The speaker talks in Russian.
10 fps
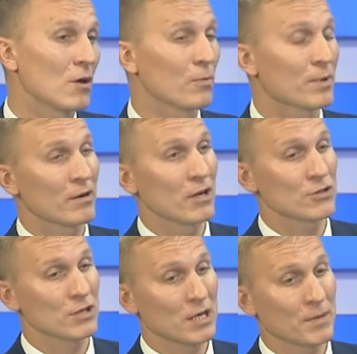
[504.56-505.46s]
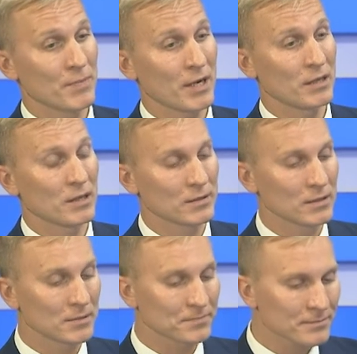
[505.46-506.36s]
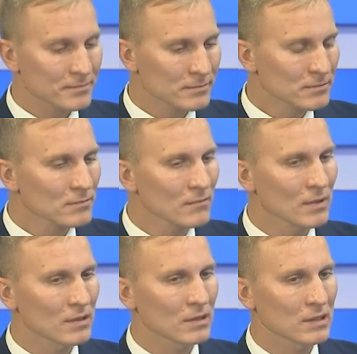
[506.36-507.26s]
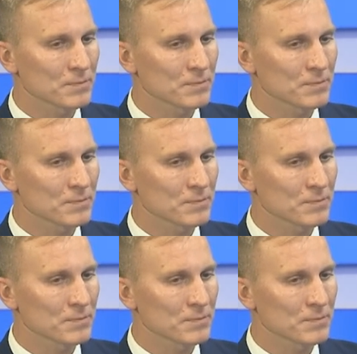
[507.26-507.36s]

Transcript: управляющих компаний и э,